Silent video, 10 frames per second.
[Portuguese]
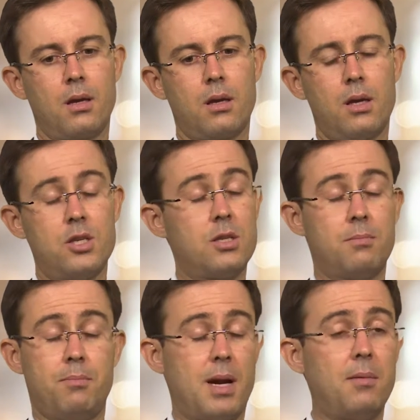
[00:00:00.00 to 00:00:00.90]
que a gente,
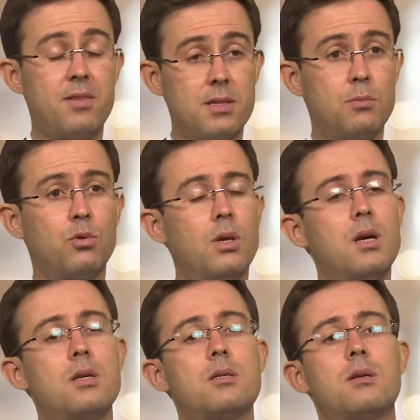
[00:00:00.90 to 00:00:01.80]
para fazer
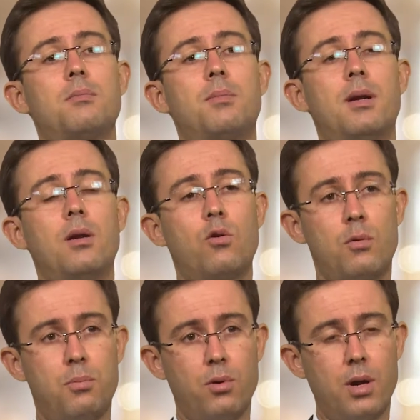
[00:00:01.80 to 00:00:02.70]
mudança, para
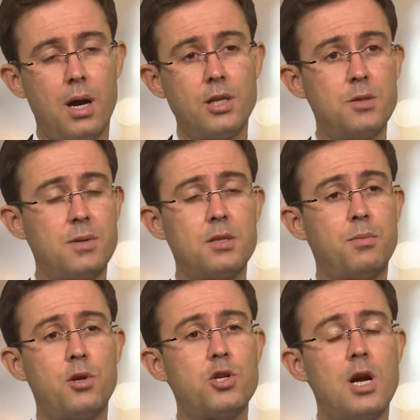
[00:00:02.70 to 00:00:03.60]
incorporar, a gente precisa de
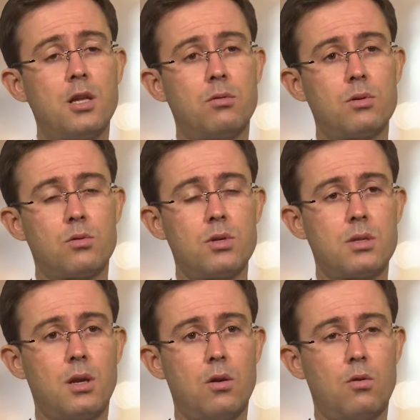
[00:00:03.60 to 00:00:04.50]
projeto. As coisas
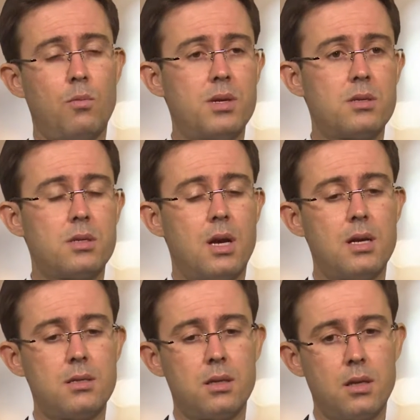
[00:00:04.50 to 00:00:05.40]
têm que
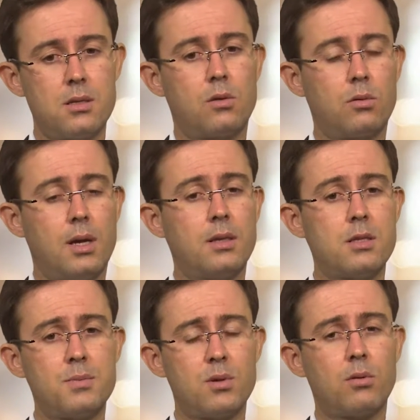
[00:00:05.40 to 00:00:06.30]
começar sendo executadas
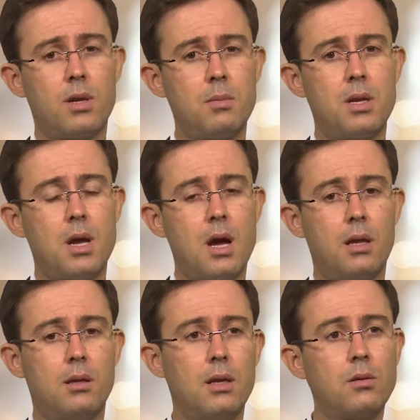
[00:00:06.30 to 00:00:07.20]
e precisam terminar
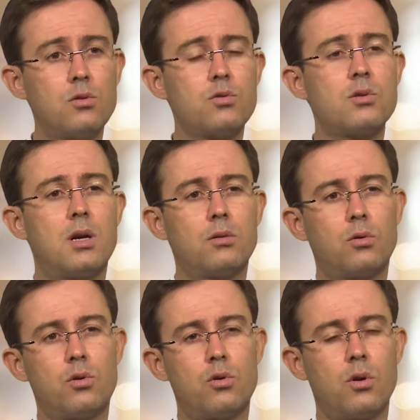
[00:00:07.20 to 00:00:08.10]
dentro de um certo
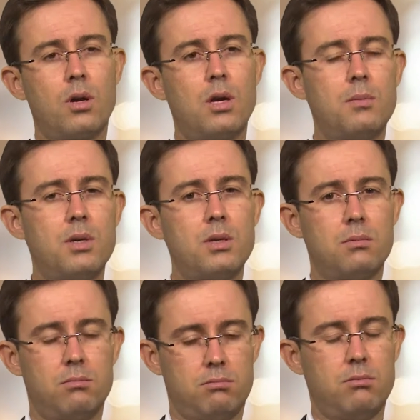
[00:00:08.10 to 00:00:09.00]
cronograma,
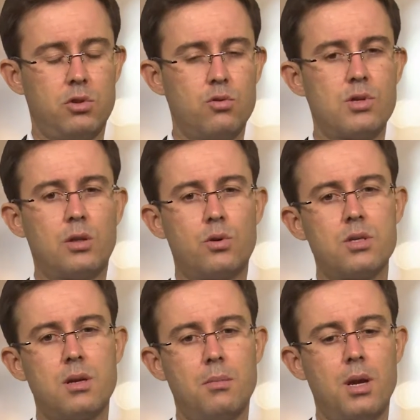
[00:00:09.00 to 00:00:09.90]
de um certo
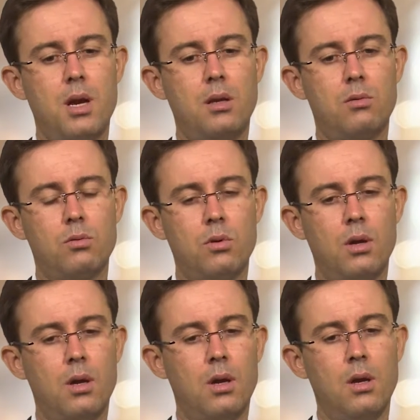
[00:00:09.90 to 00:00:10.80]
orçamento,
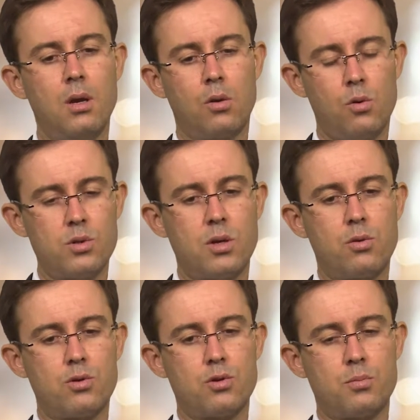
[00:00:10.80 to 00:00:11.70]
com os
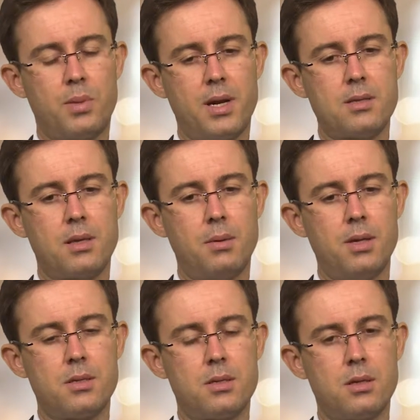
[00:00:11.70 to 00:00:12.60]
recursos
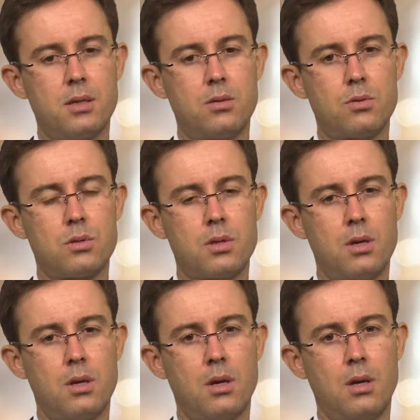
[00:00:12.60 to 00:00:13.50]
pré-estabelecidos.
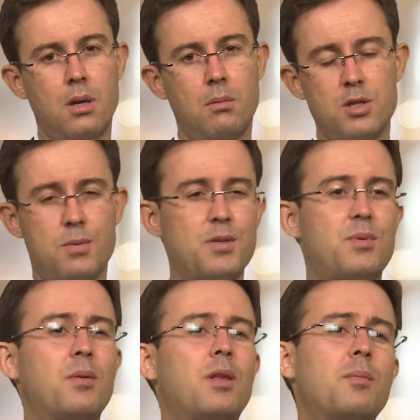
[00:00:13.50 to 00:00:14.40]
Mas ao mesmo
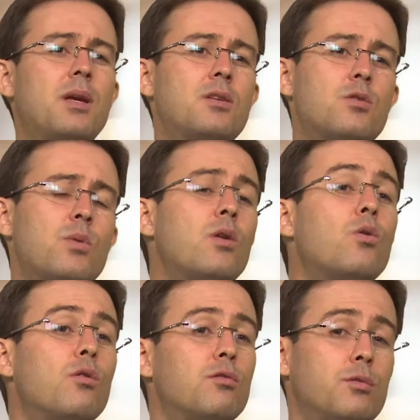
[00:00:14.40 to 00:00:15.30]
tempo também isso não é
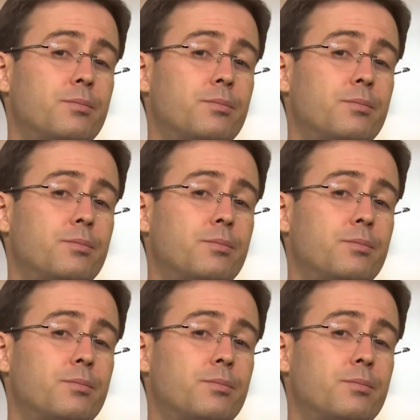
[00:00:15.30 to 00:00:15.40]
novo.